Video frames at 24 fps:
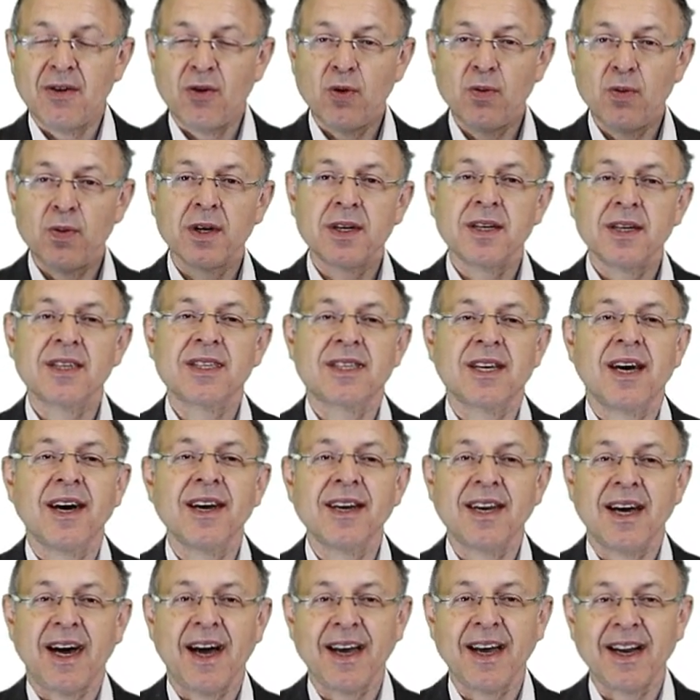über die
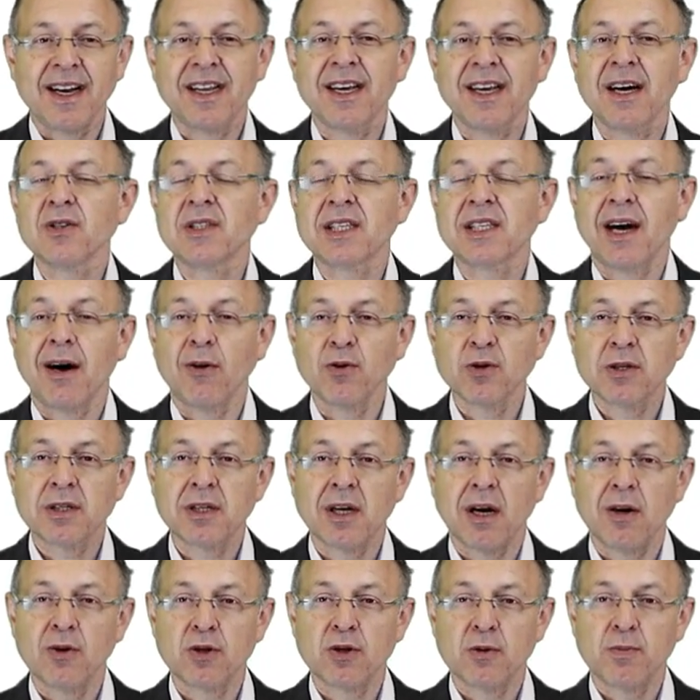Zeit eigentlich als
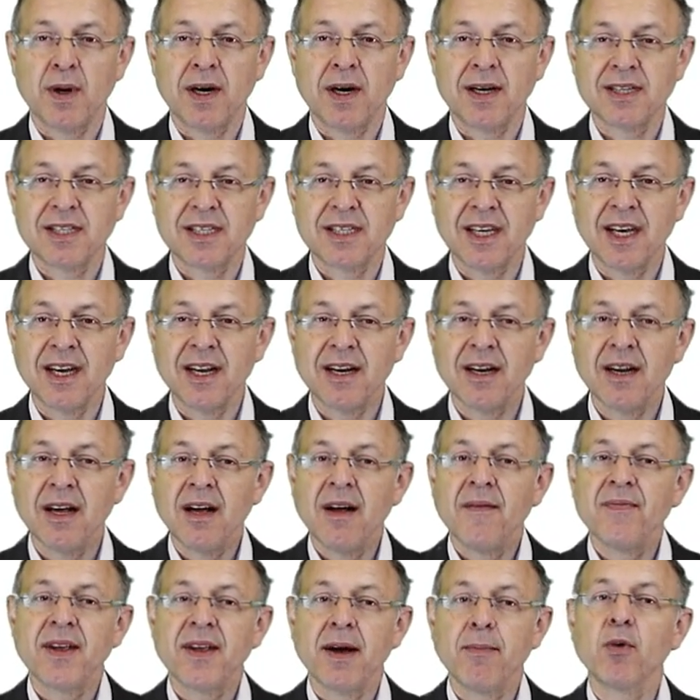austauschbar sehen.
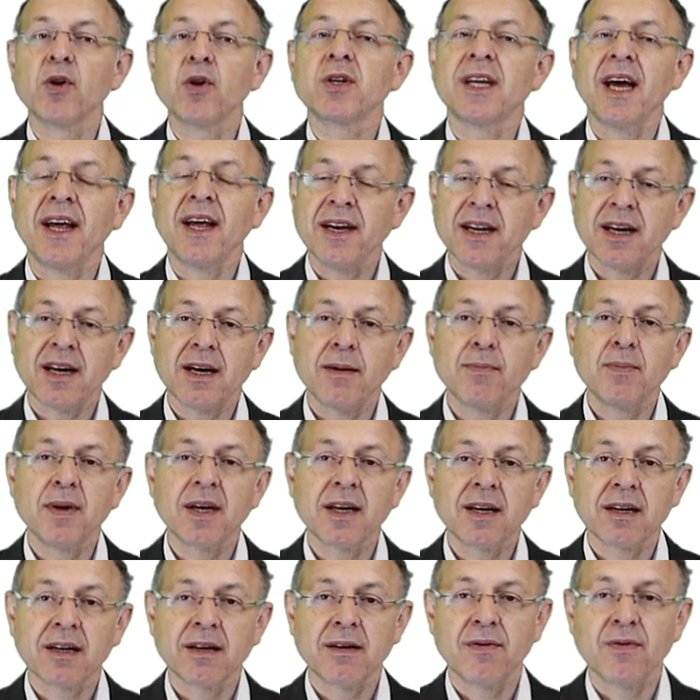Der modernere
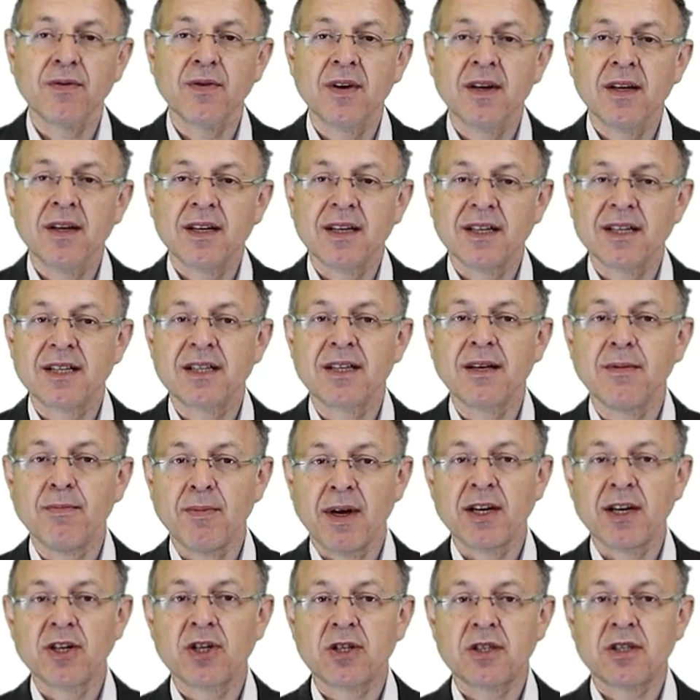Begriff ist die
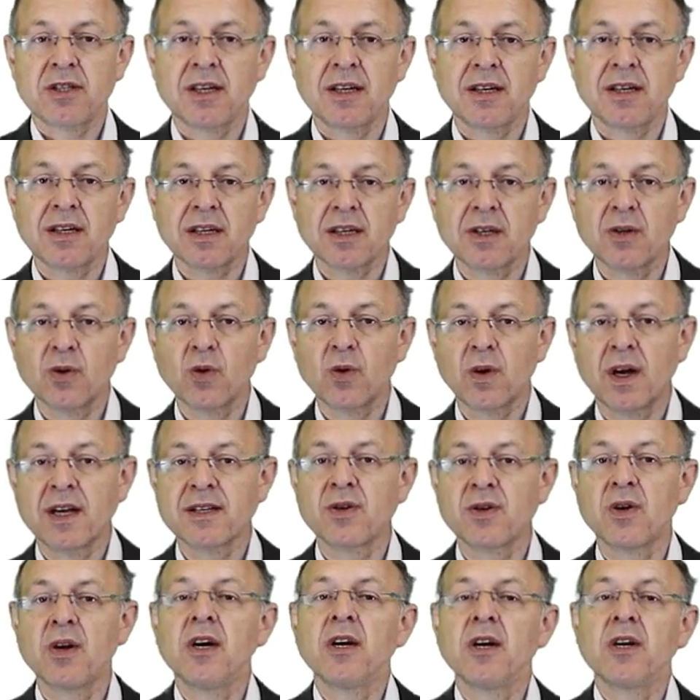Menschzentrierung,
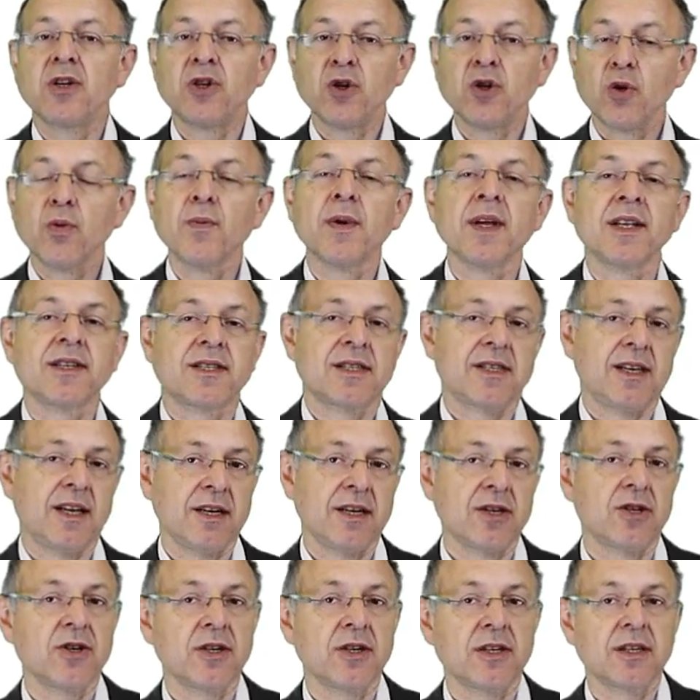also
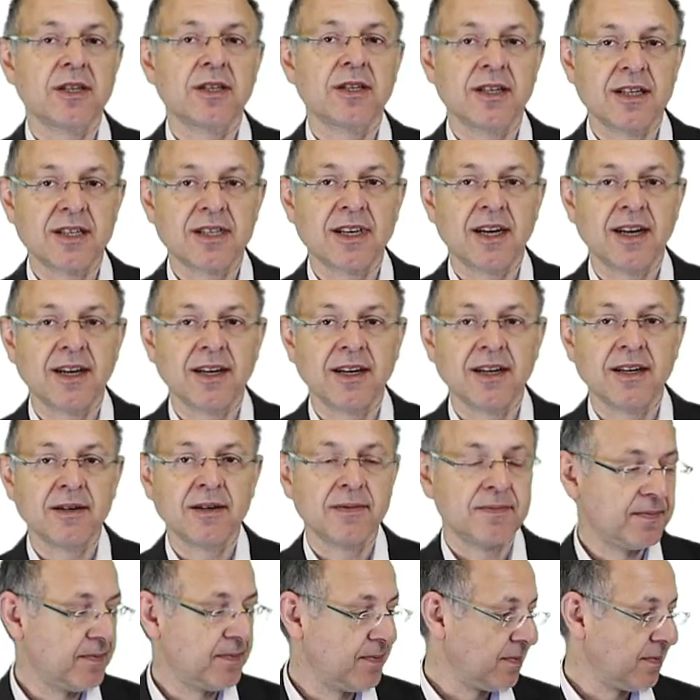Human-Centered Design.